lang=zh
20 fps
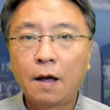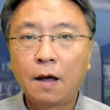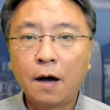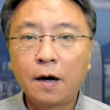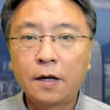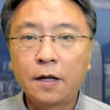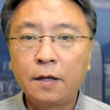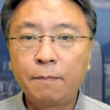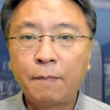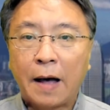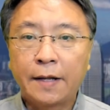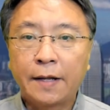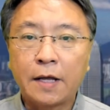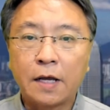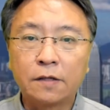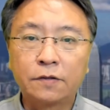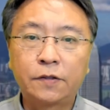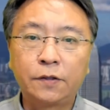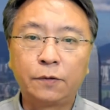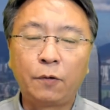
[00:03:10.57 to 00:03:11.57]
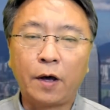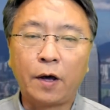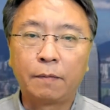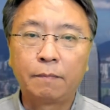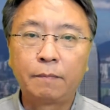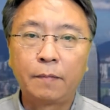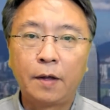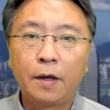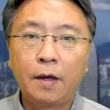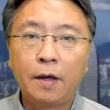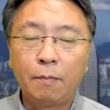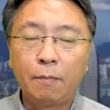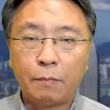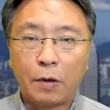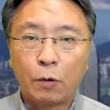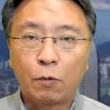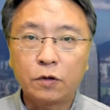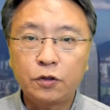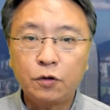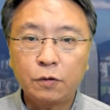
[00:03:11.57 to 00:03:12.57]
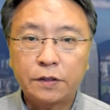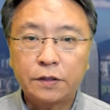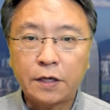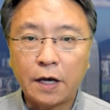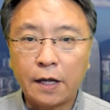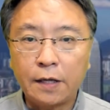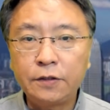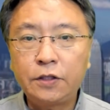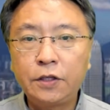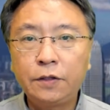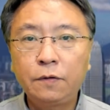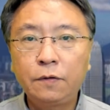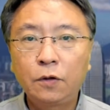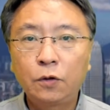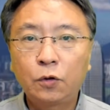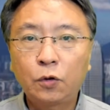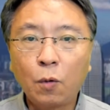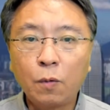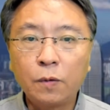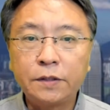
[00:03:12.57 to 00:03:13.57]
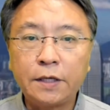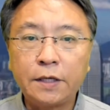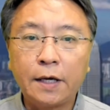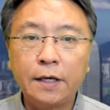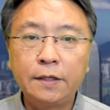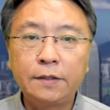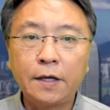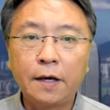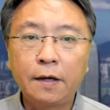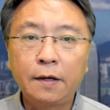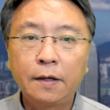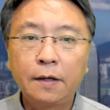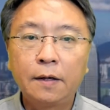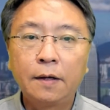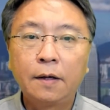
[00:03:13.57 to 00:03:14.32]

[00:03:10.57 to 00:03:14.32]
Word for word: 二零一八年四月，美国就曾经冻结一些